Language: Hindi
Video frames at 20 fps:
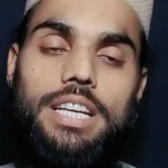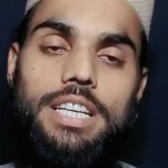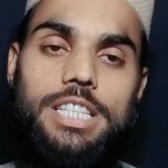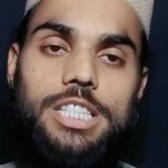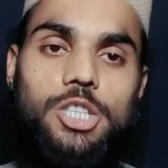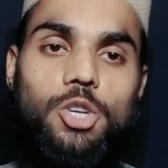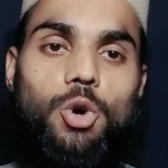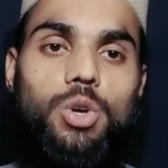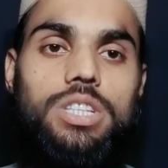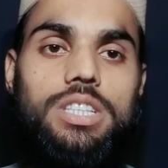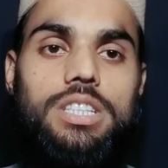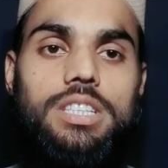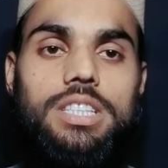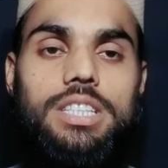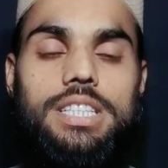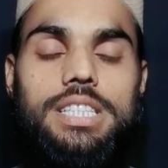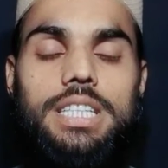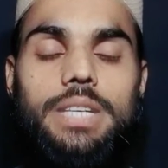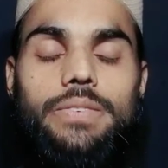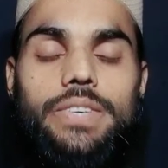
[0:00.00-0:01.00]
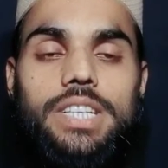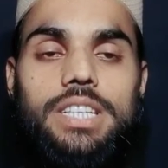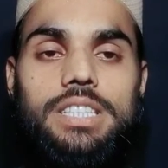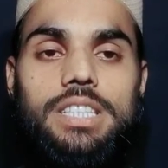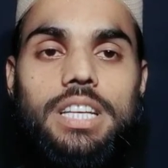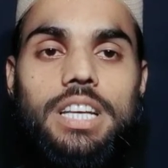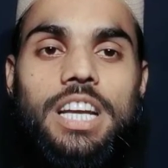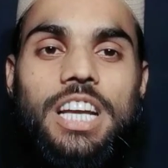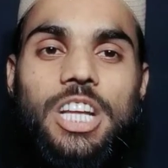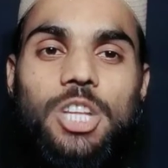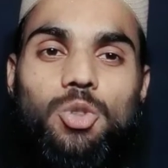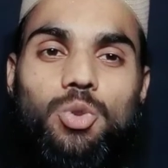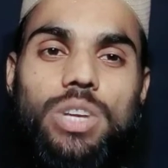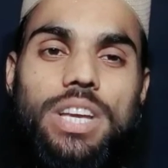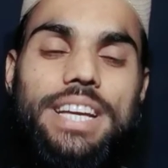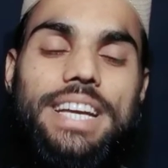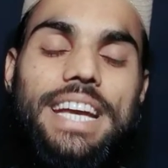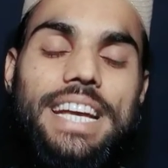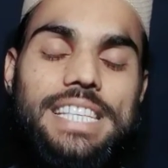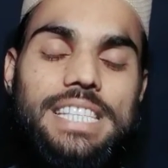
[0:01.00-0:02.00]
किसी और चीज़ की वजह से तो
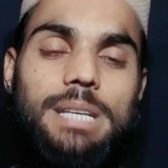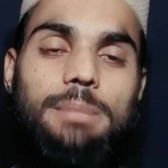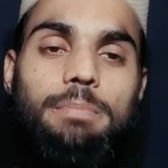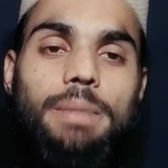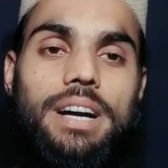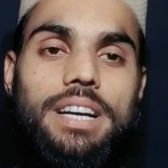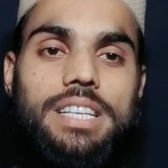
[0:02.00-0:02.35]
ये कैसे